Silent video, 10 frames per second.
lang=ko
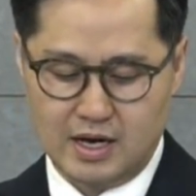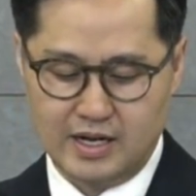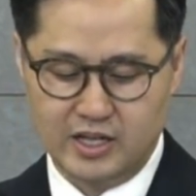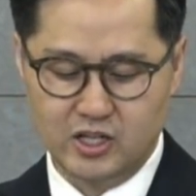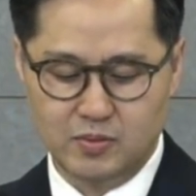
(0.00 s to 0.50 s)

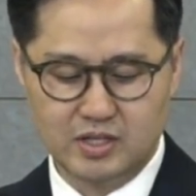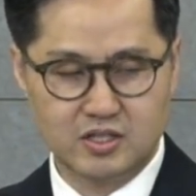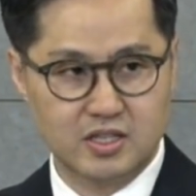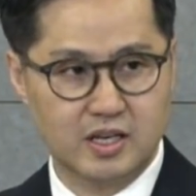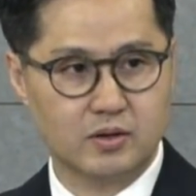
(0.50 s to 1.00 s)
하나님의
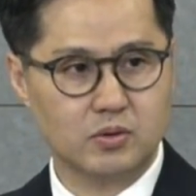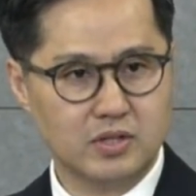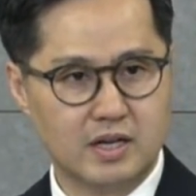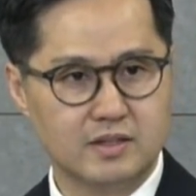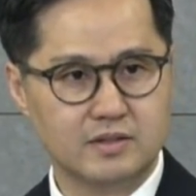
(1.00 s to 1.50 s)
지혜로
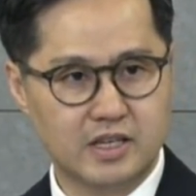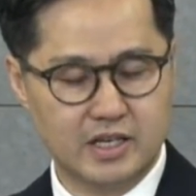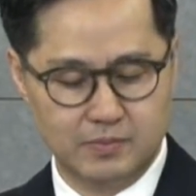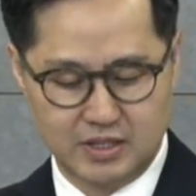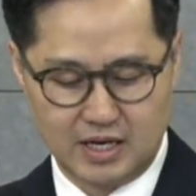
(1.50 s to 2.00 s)
사는
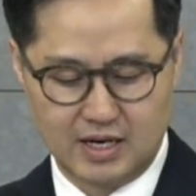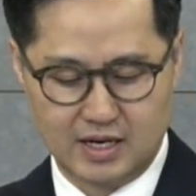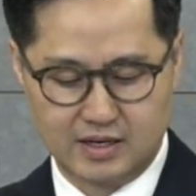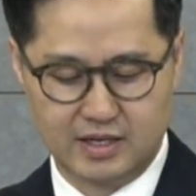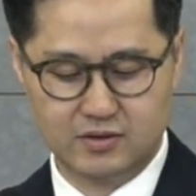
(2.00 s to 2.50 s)

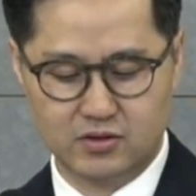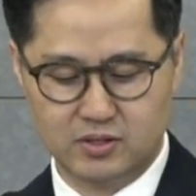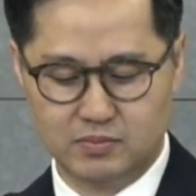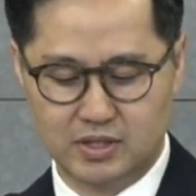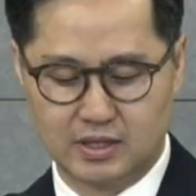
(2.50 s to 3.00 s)
사람이다라는
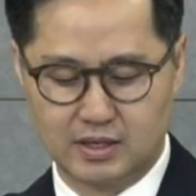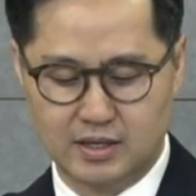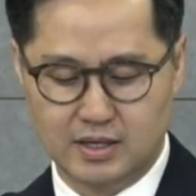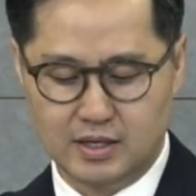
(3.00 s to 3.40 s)
것입니다.